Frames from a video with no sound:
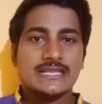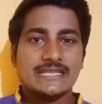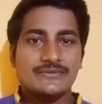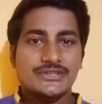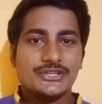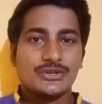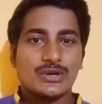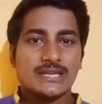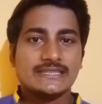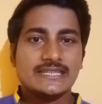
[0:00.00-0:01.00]
ఈ
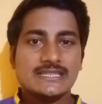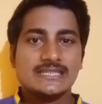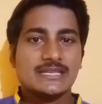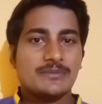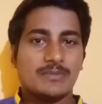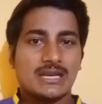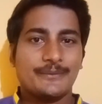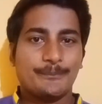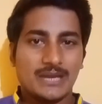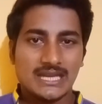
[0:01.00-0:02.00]
వీడియోలో అయితే మన
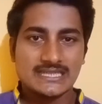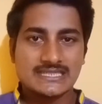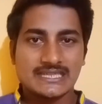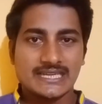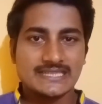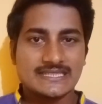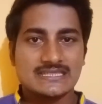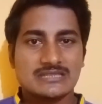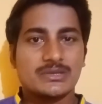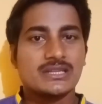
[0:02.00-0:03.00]
ప్లేలిస్ట్ని క్రియేట్
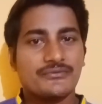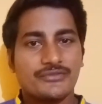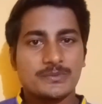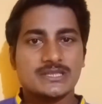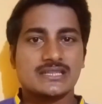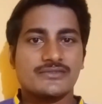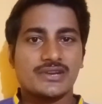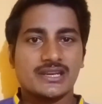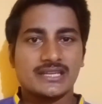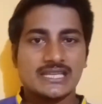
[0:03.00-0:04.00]
చేస్తామని ఇన్ఫర్మేషన్
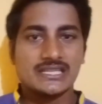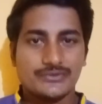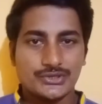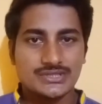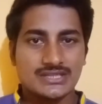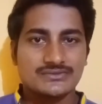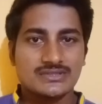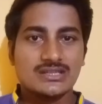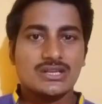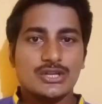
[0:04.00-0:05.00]
ఇవ్వడానికి ఈ వీడియో
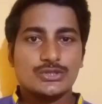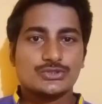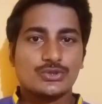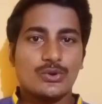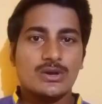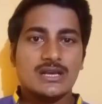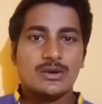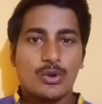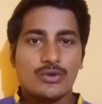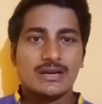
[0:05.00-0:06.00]
చేస్తున్నా సో
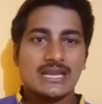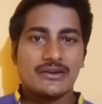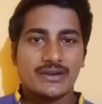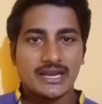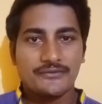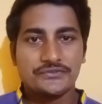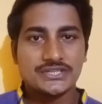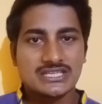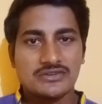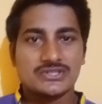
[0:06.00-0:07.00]
ఒకవేళ ఎవరైనా
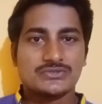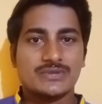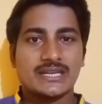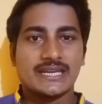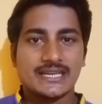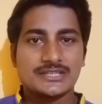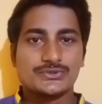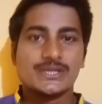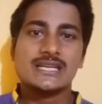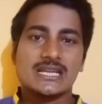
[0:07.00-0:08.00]
ఫిష్ లవర్స్ ఉంటే
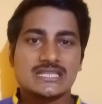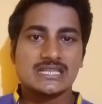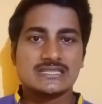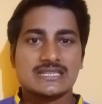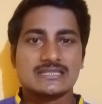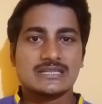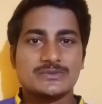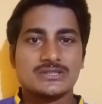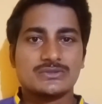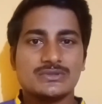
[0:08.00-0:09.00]
ఇంట్రెస్ట్ ఉంటే నా ఛానల్
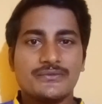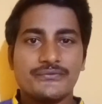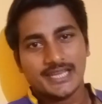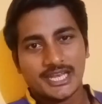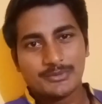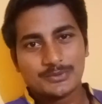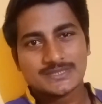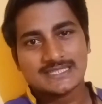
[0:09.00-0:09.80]
సబ్స్క్రైబ్ చేసుకోండి నేను మేము